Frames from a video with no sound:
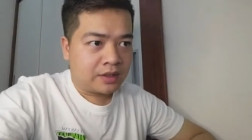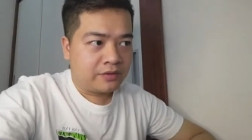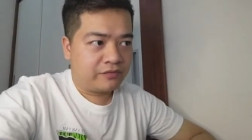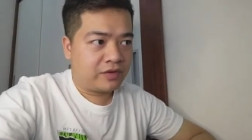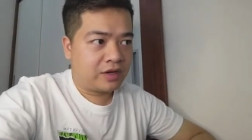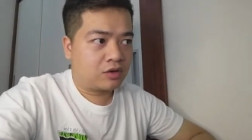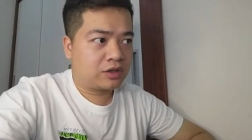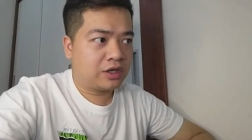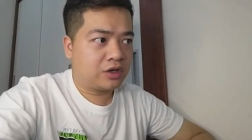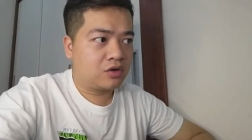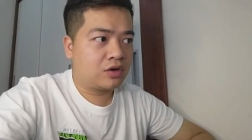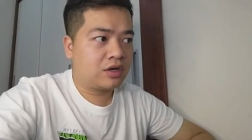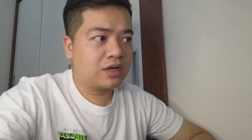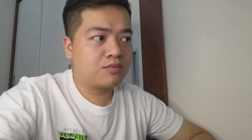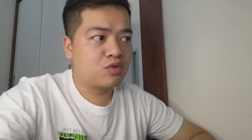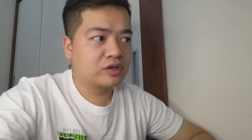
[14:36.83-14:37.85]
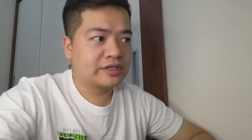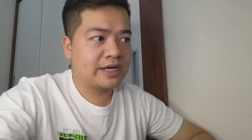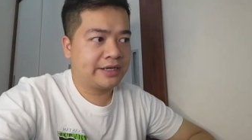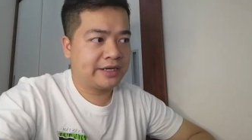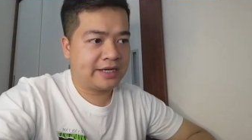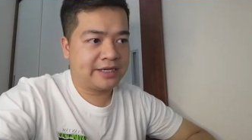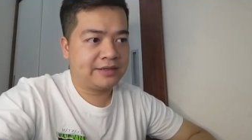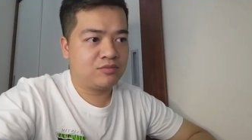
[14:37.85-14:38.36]
Và có thể coi là mùa giải
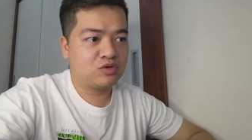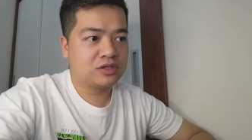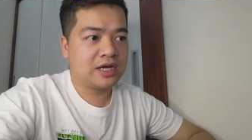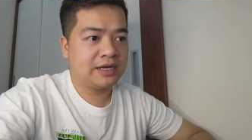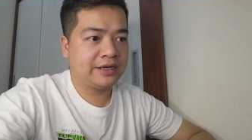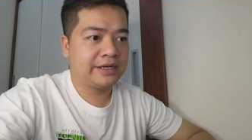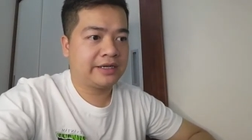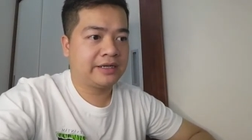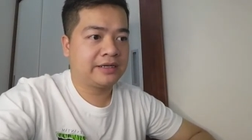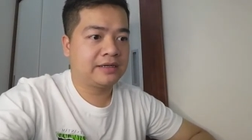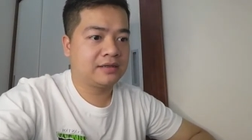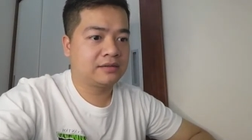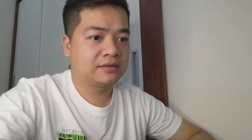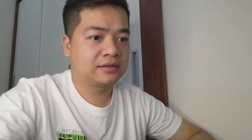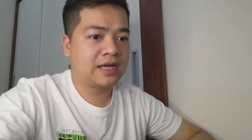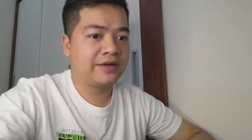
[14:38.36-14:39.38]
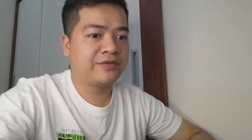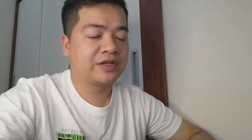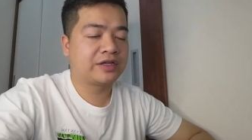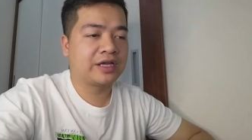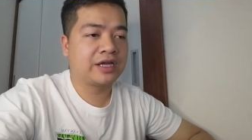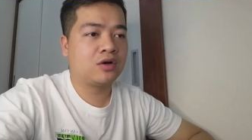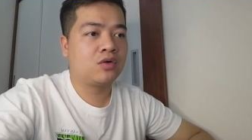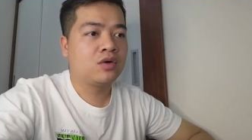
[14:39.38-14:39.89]
này tại
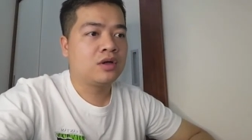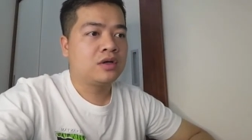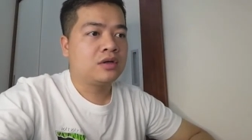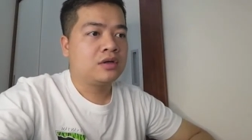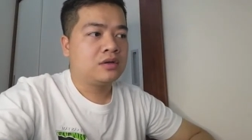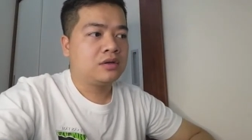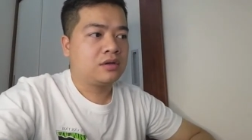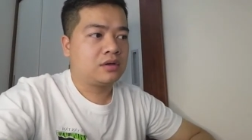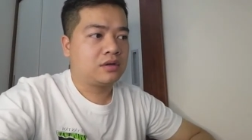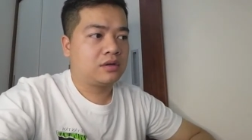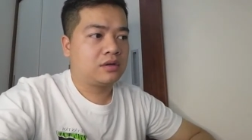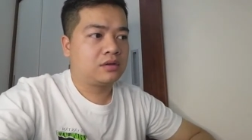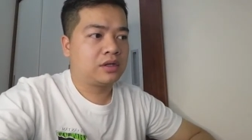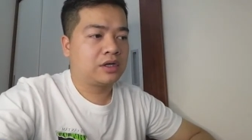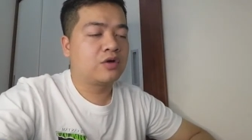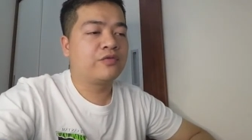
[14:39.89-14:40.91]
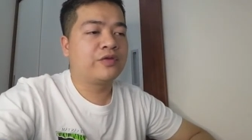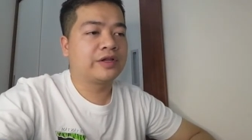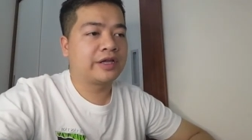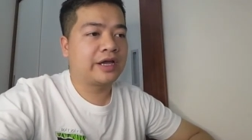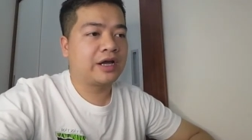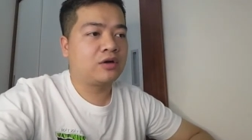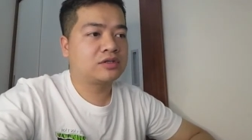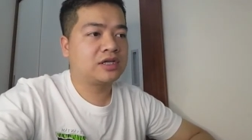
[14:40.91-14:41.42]
Viettel, Thành Công
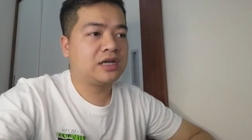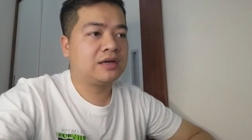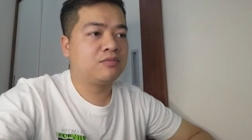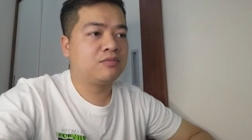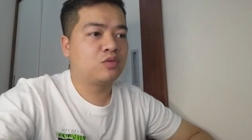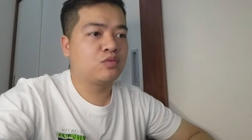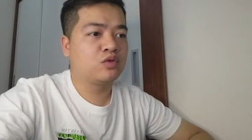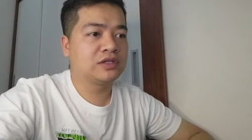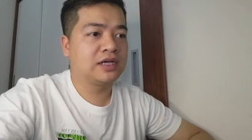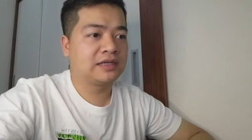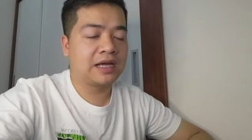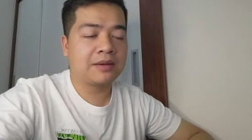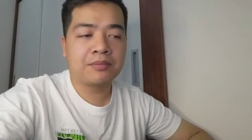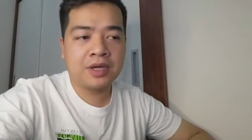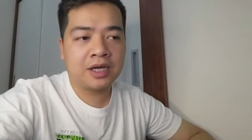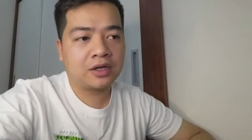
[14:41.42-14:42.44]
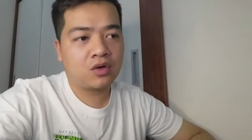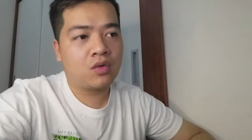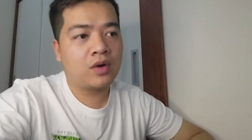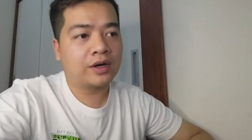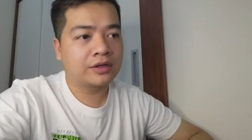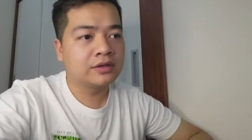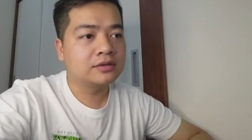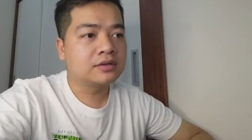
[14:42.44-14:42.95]
Viettel sẽ là một mùa giải tạm biệt của
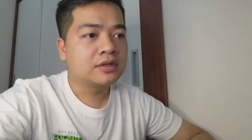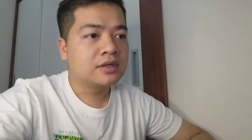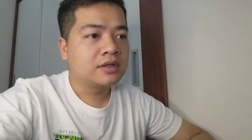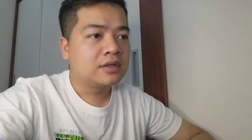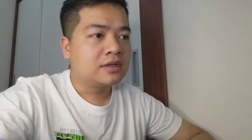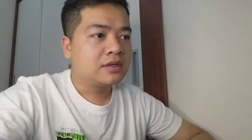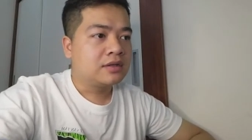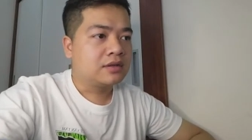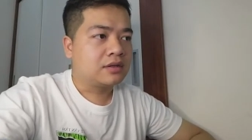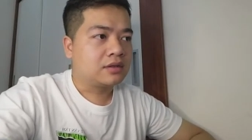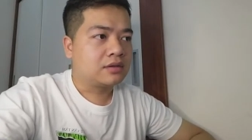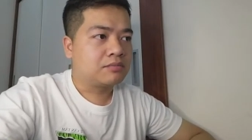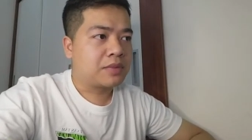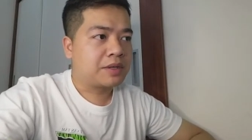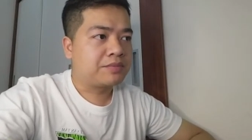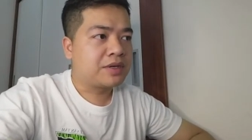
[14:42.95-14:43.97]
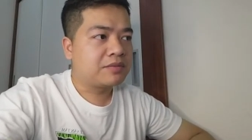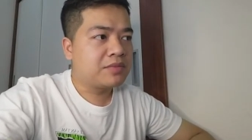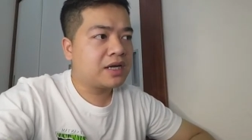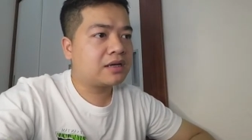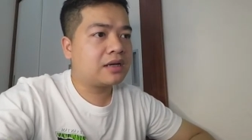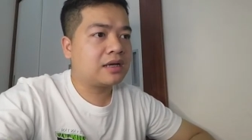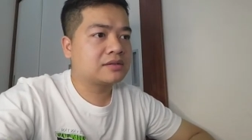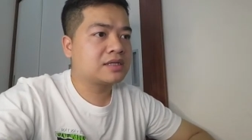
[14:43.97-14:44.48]
Hoàng Đức. Mà mình
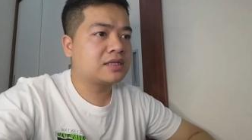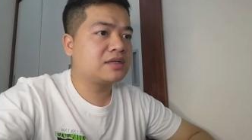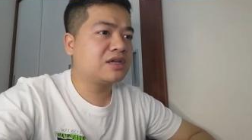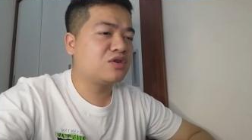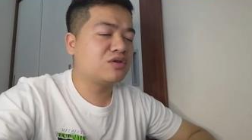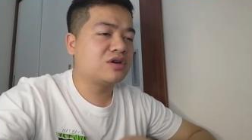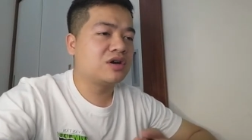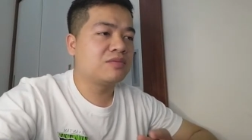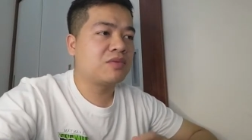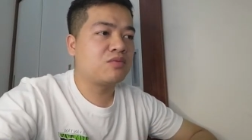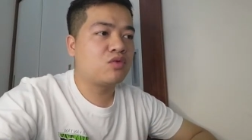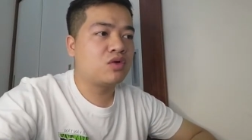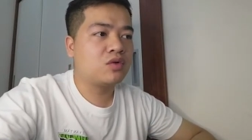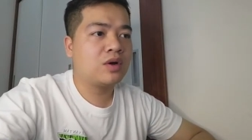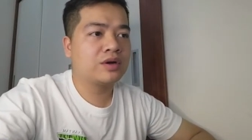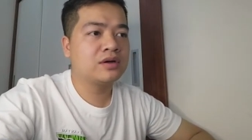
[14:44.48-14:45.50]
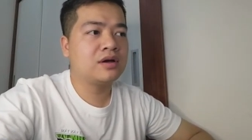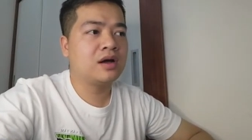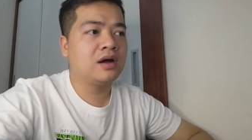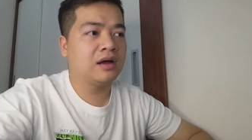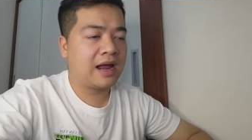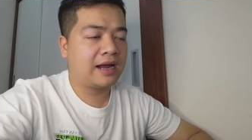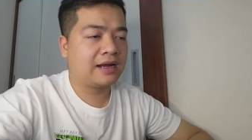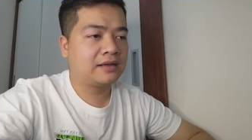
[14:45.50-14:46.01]
biết là rất nhiều người mong muốn Hoàng Đức ở
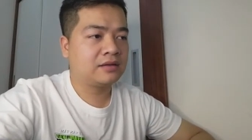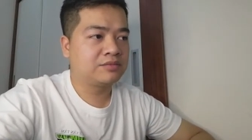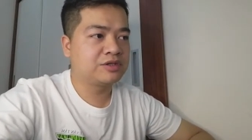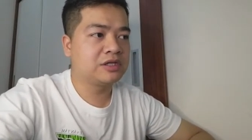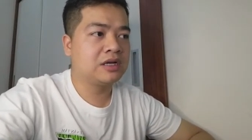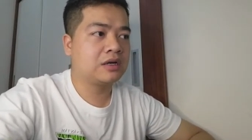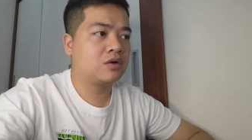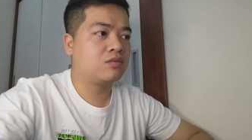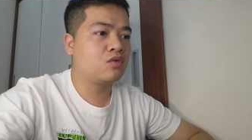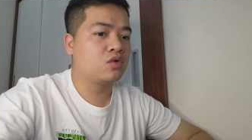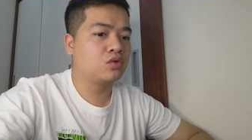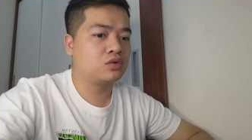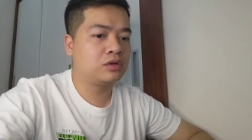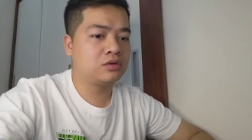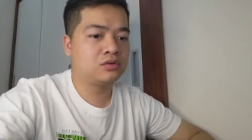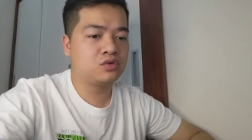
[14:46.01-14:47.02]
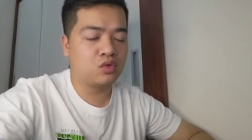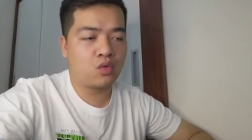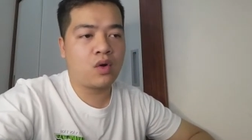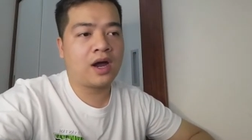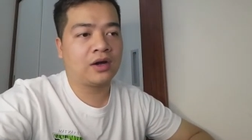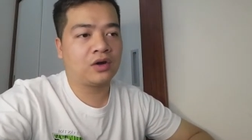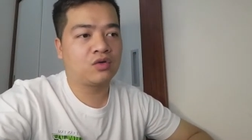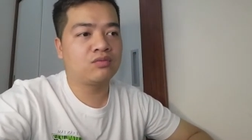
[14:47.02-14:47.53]
lại, thậm chí là các bộ chủ
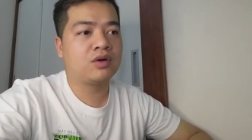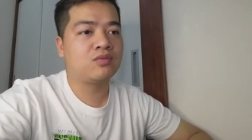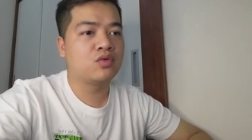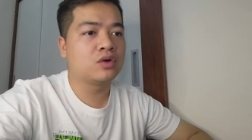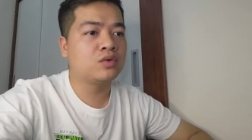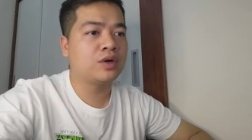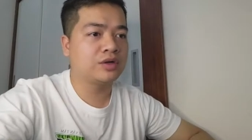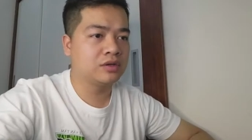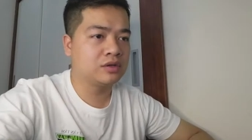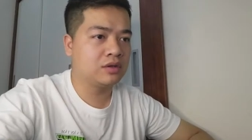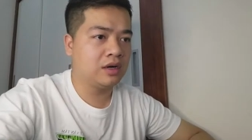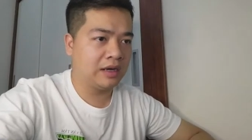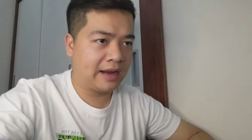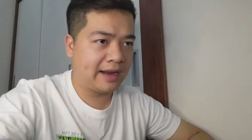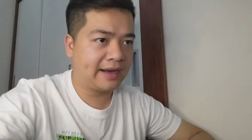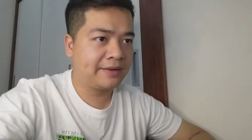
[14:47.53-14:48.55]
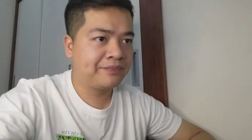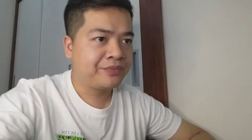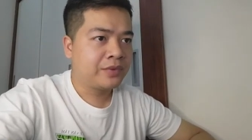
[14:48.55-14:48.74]
quản cũng mong muốn Hoàng Đức ở lại.